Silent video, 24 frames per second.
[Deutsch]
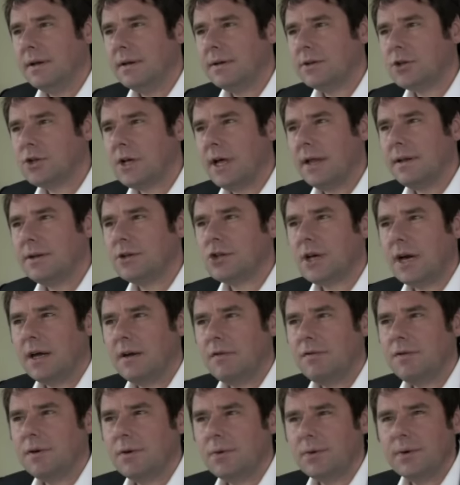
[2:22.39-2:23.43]
Es, es,
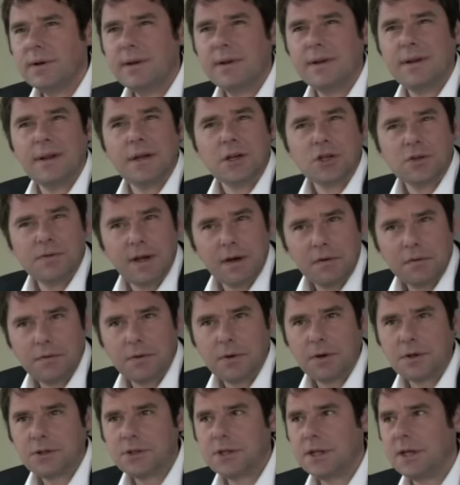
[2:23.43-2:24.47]
scheint für uns sehr schwer
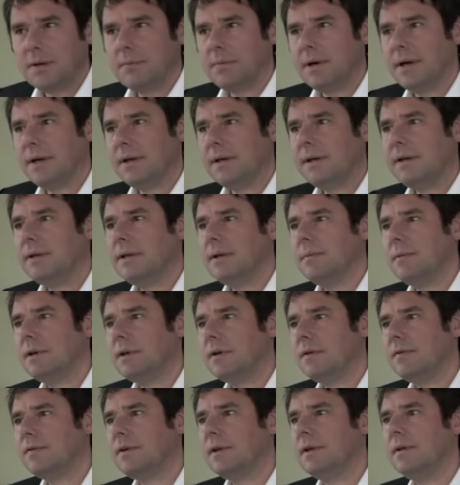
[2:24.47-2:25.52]
vorstellbar, dass sich
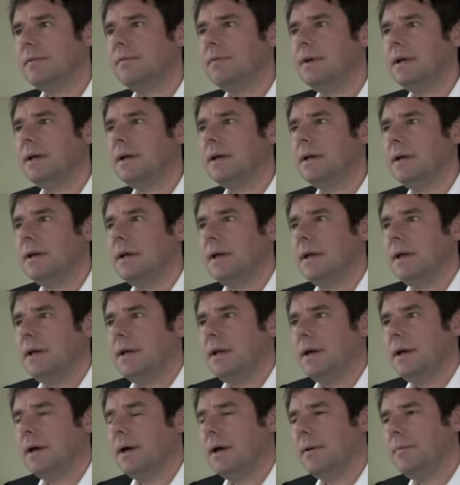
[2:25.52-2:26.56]
jemand auf diesen Weg
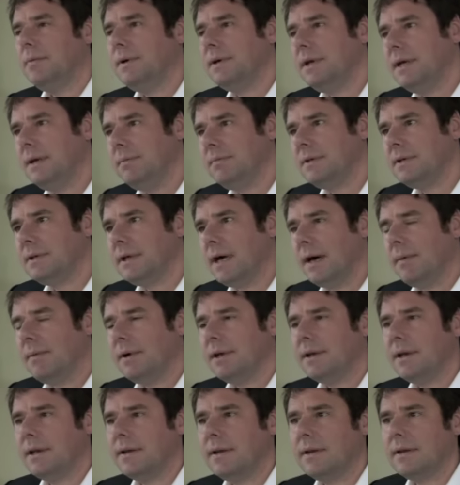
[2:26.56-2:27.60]
äh, begibt.
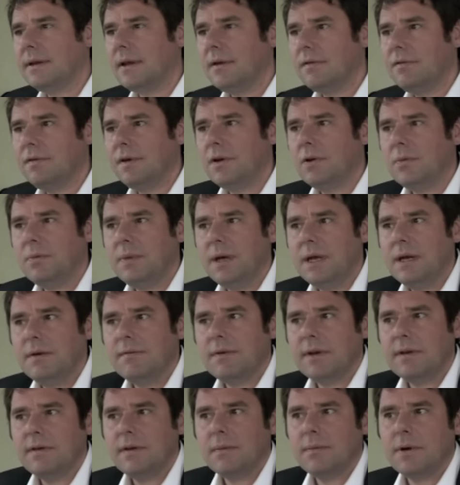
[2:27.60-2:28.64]
Aber das ist ein Phänomen,
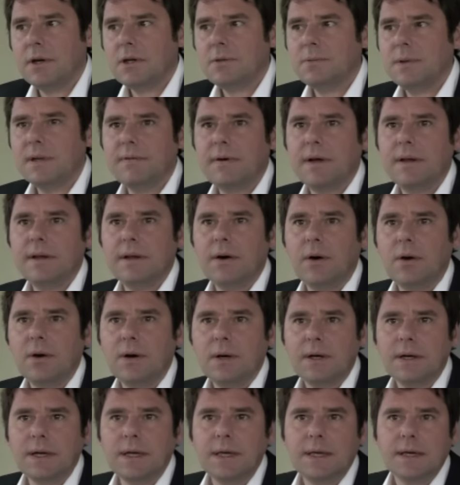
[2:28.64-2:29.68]
was wir beispielsweise auch
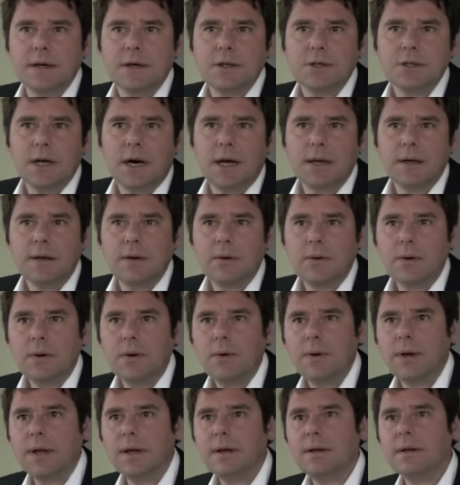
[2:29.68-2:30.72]
in kriegerischen Handlungen
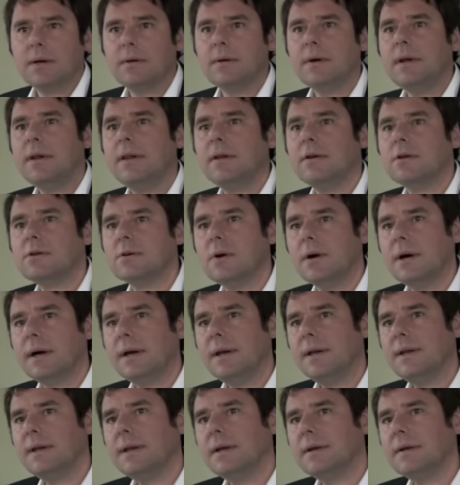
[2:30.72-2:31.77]
oder in terroristisch
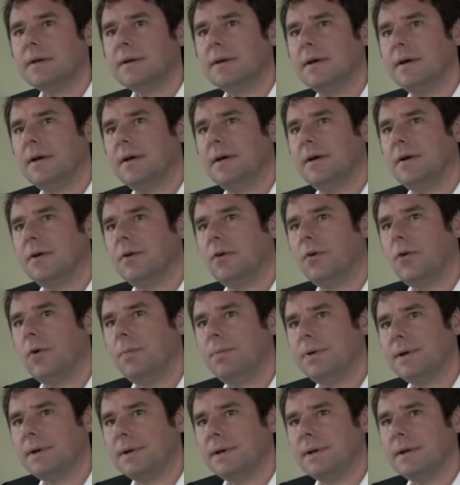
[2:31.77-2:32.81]
organisierten
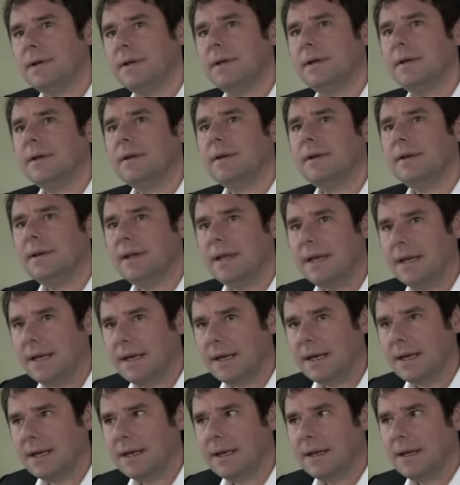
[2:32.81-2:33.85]
Gruppen
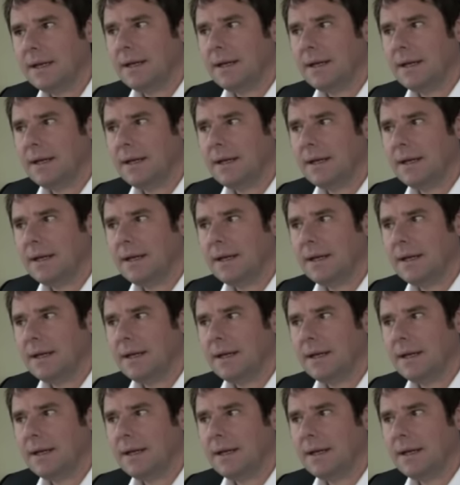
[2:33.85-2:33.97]
sehen.